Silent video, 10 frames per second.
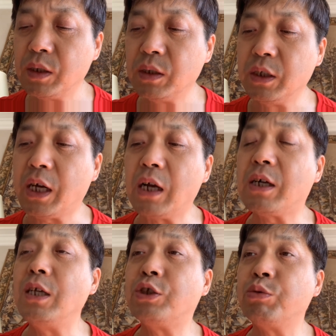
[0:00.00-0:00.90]
你看，
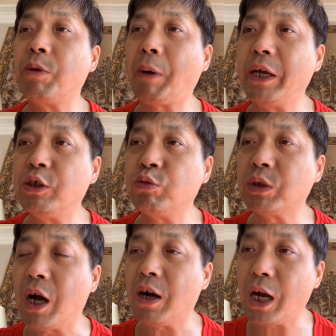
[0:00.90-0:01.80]
甘肃的裴树
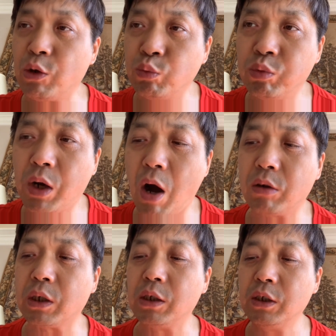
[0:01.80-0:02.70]
堂还有诬告的，